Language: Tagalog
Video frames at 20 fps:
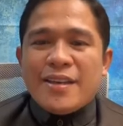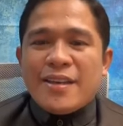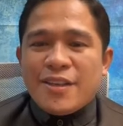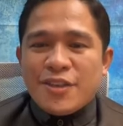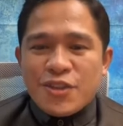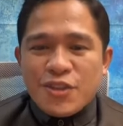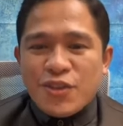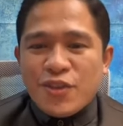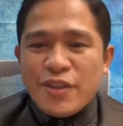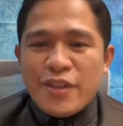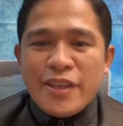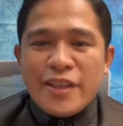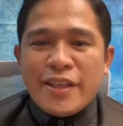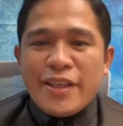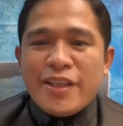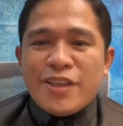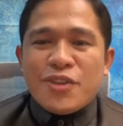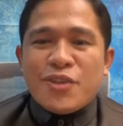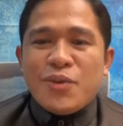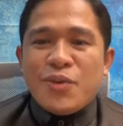ang
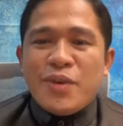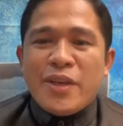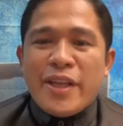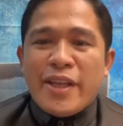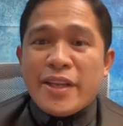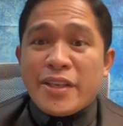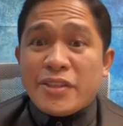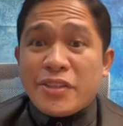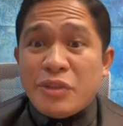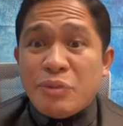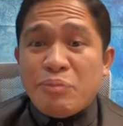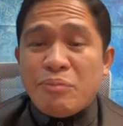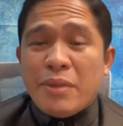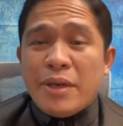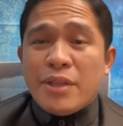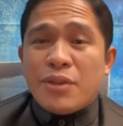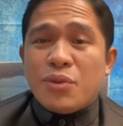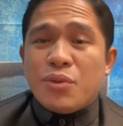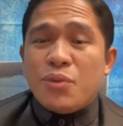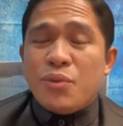rason naging tunay ang
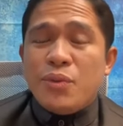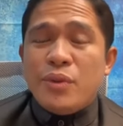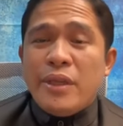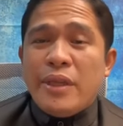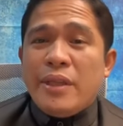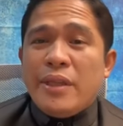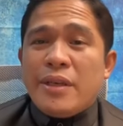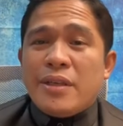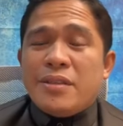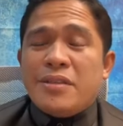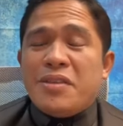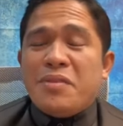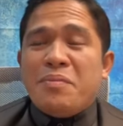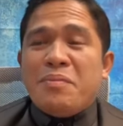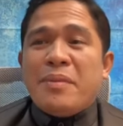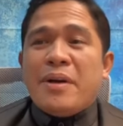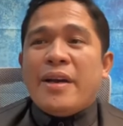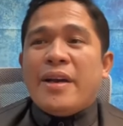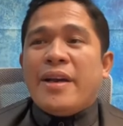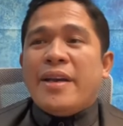simbahan. Tunay ng
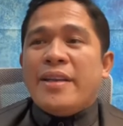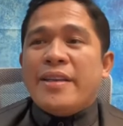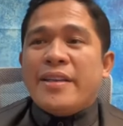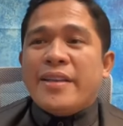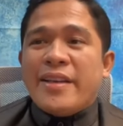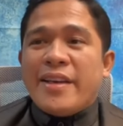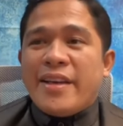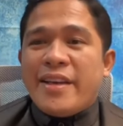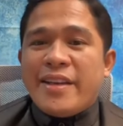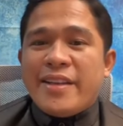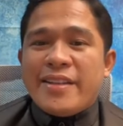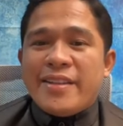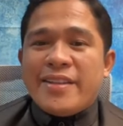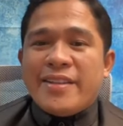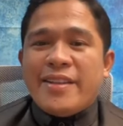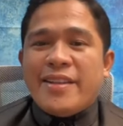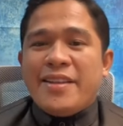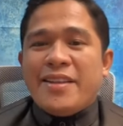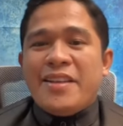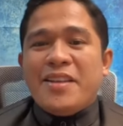simbahan
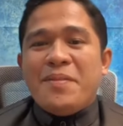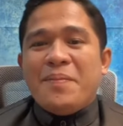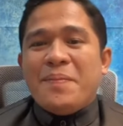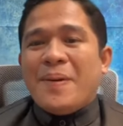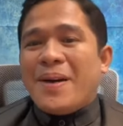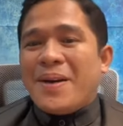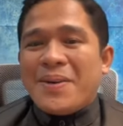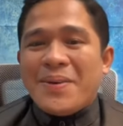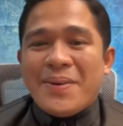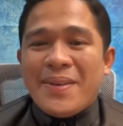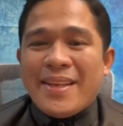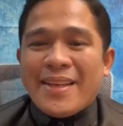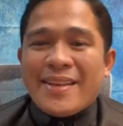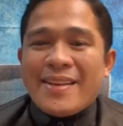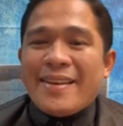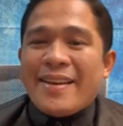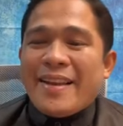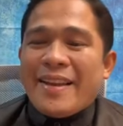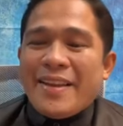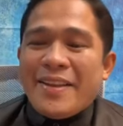kahit hindi pa ako
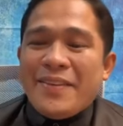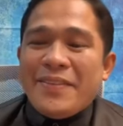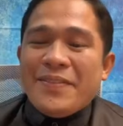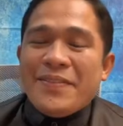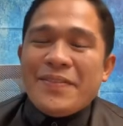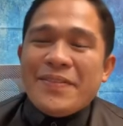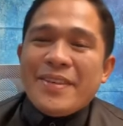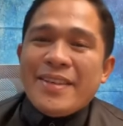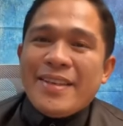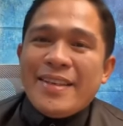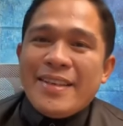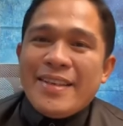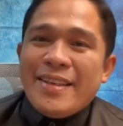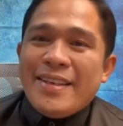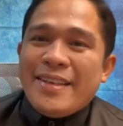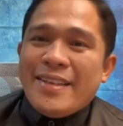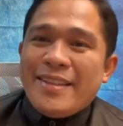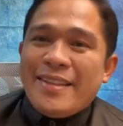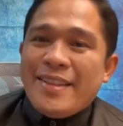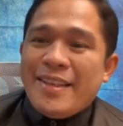nag-claim.
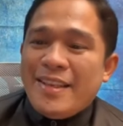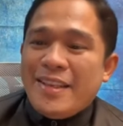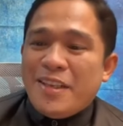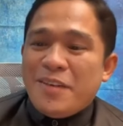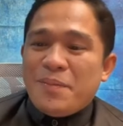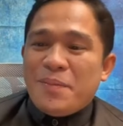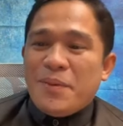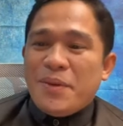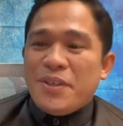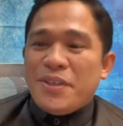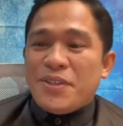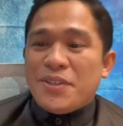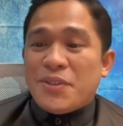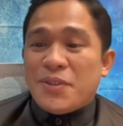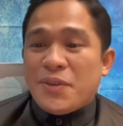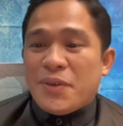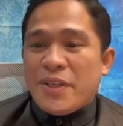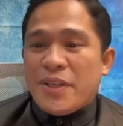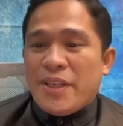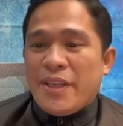Dahil yan po
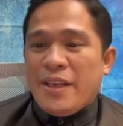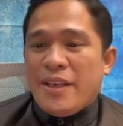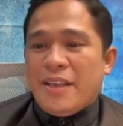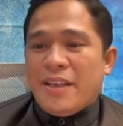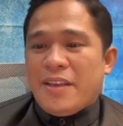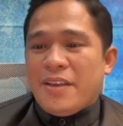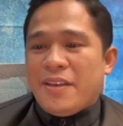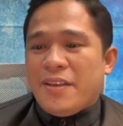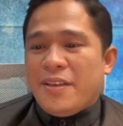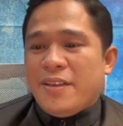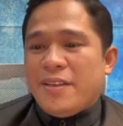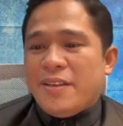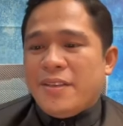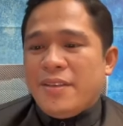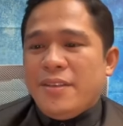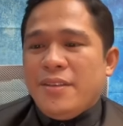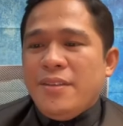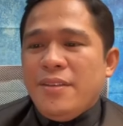historical eh.